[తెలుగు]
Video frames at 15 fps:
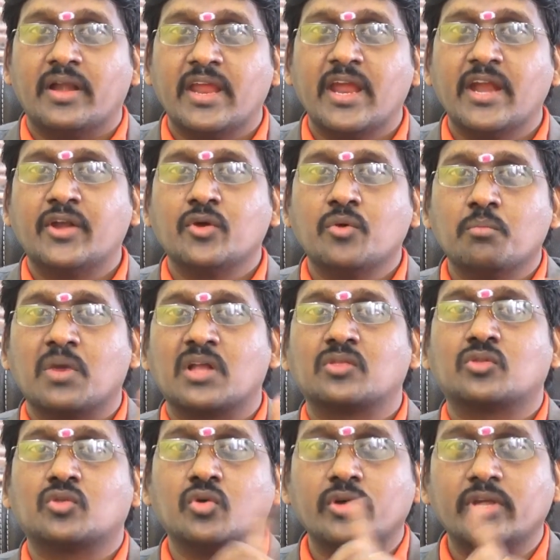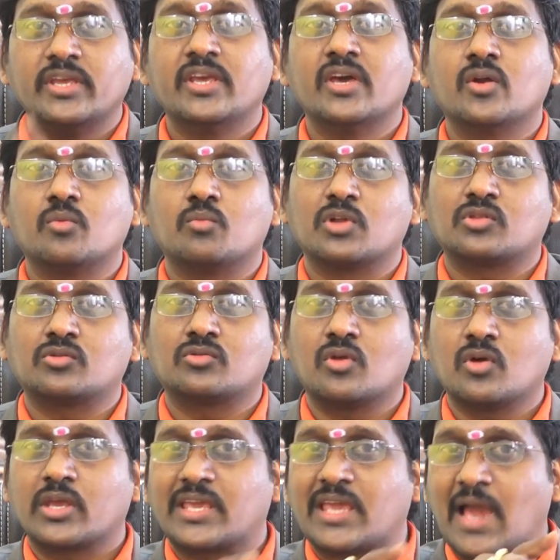డేటు మంత్ ఇయర్
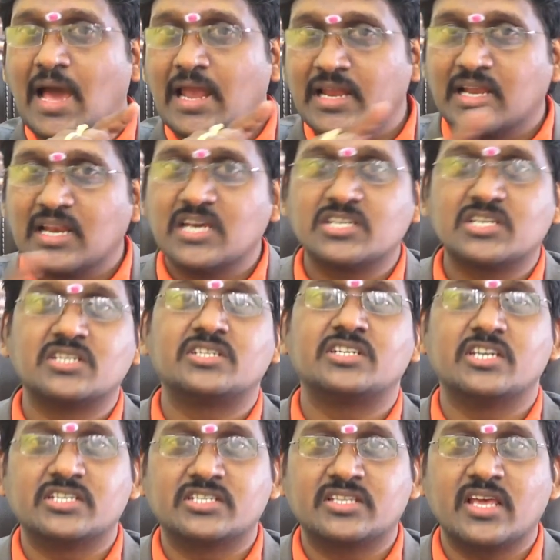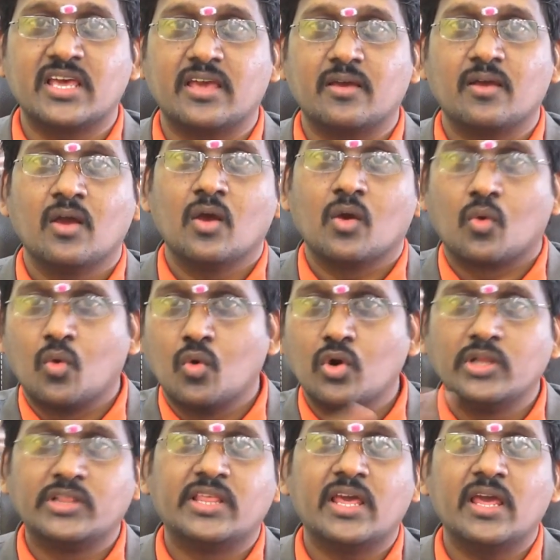మొత్తం క్యాలిక్యులేషన్ చేస్తే
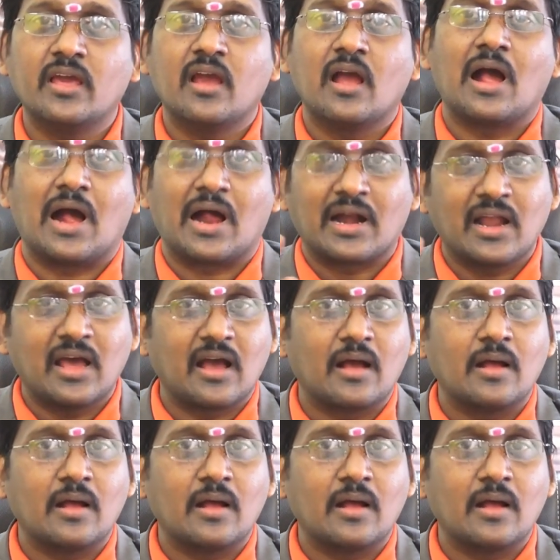కూడితే అక్కడ